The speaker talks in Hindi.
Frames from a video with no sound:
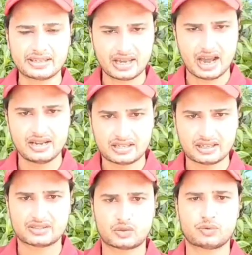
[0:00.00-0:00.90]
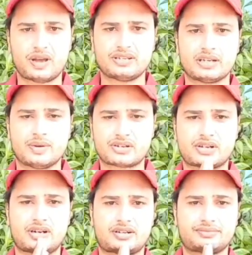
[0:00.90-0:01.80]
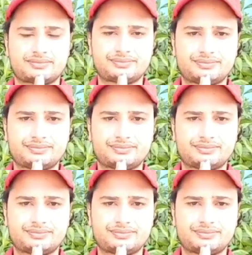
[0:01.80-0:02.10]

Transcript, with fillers: राय क्या है लिखकर जरूर भेजिए नमस्कार